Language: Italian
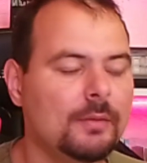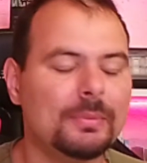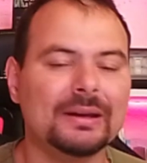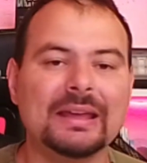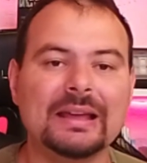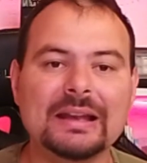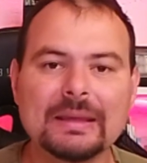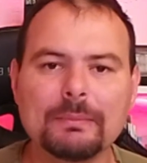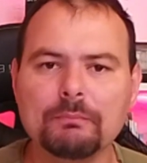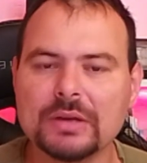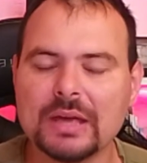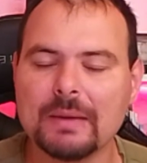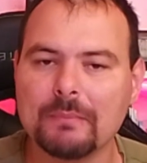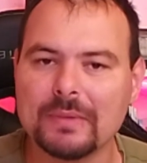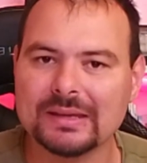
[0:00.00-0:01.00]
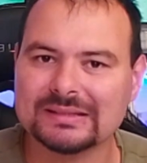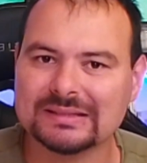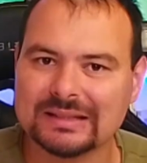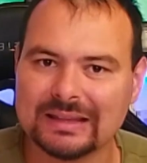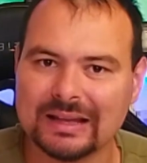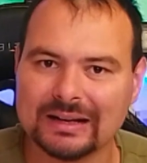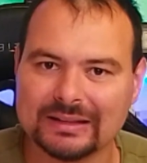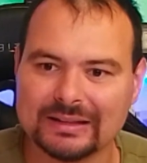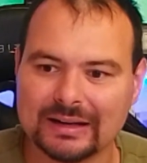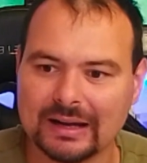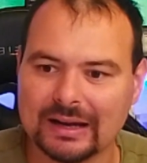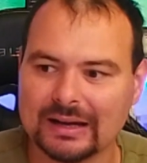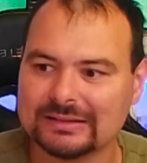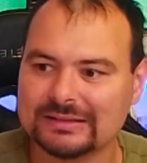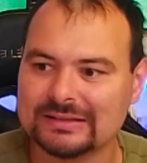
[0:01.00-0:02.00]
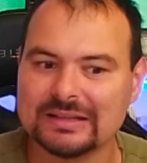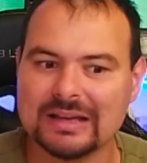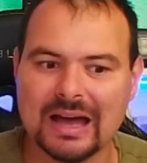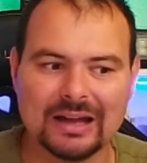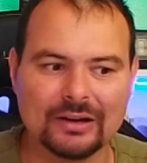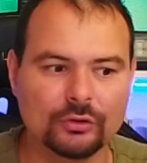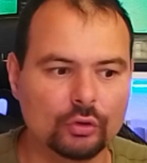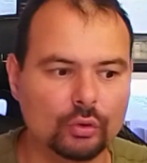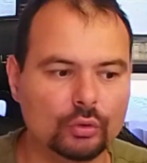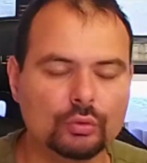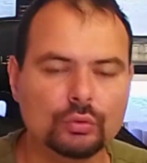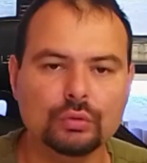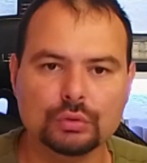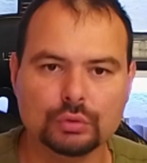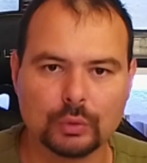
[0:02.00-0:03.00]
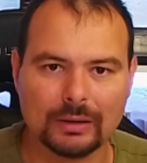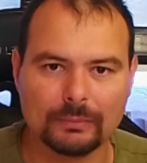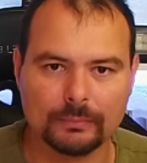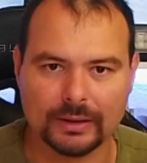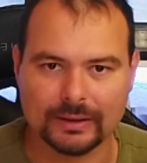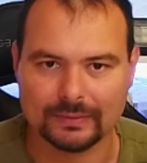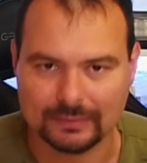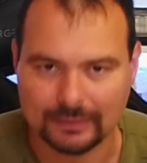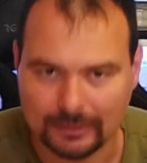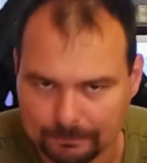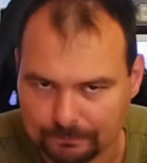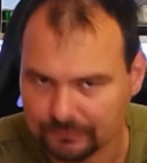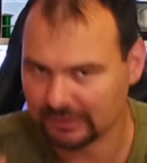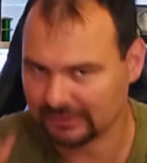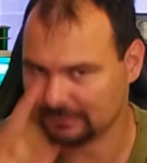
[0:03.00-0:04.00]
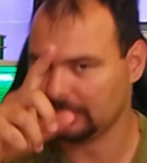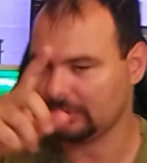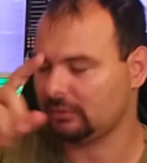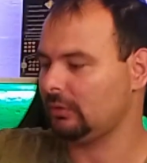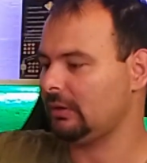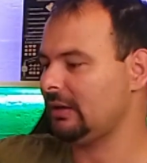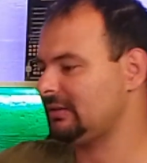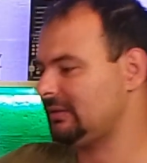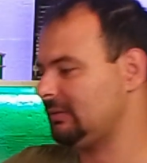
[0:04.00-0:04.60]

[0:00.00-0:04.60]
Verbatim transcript: Perché le BMS da lì ragazzi hanno usualmente, aspetta un